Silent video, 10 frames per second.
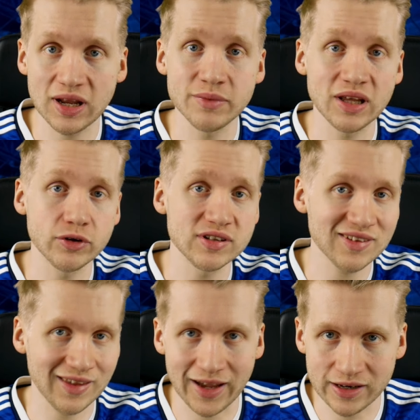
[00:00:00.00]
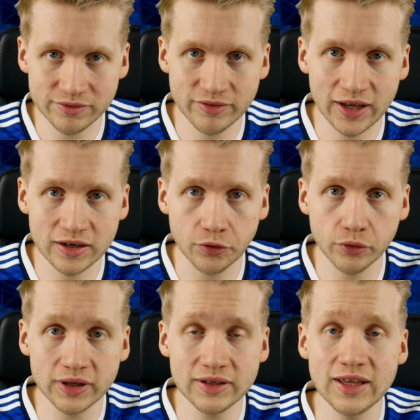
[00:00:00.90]
bleiben, da wird es keine
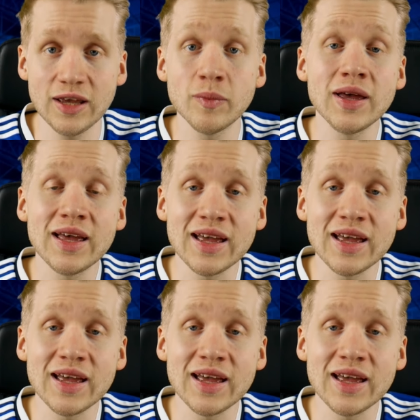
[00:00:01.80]
Veränderungen geben.